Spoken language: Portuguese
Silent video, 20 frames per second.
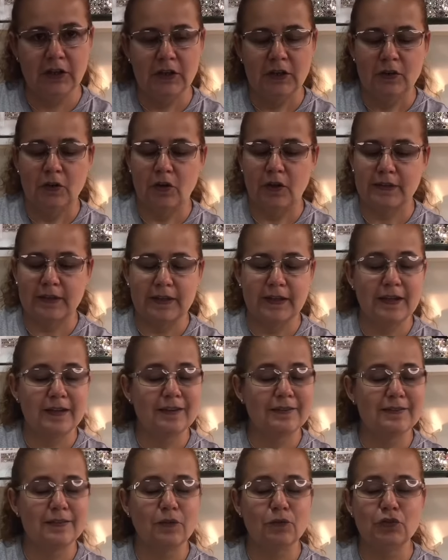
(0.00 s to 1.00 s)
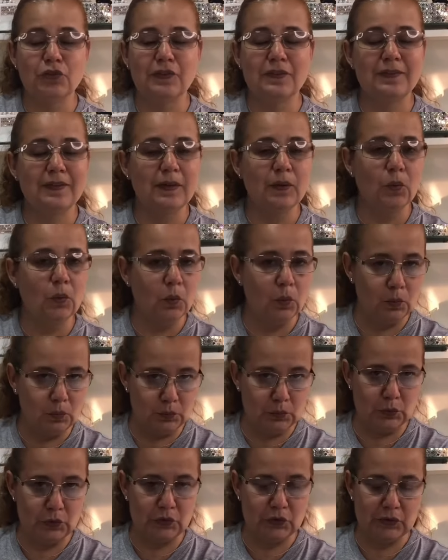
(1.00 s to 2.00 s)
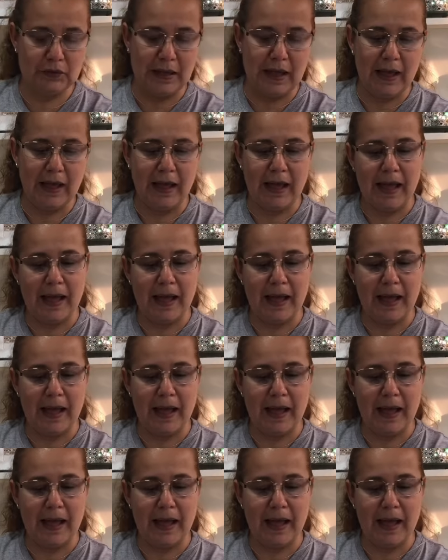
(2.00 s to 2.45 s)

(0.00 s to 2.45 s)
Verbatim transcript: Nota que é questão de segundos, tá?